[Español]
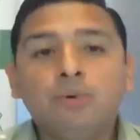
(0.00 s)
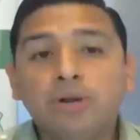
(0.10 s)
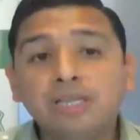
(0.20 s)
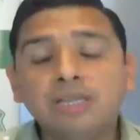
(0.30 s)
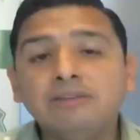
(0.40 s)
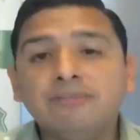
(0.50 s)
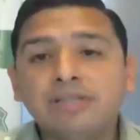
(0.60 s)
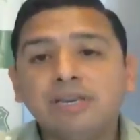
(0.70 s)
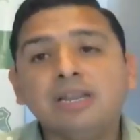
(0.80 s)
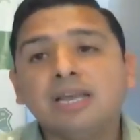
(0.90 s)
Por ende,
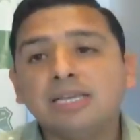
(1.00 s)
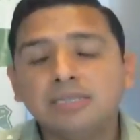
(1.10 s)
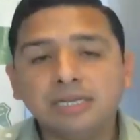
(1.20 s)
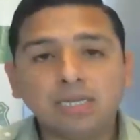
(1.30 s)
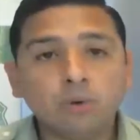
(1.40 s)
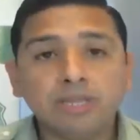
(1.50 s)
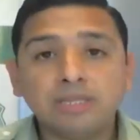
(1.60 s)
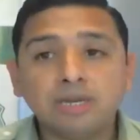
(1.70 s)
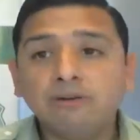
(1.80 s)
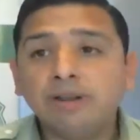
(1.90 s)
va a tener que hacer esa
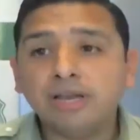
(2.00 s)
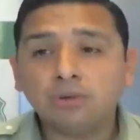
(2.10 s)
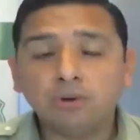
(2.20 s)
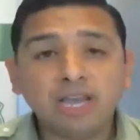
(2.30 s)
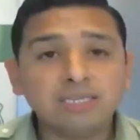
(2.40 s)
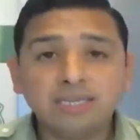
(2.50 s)
cuarentena obligatoria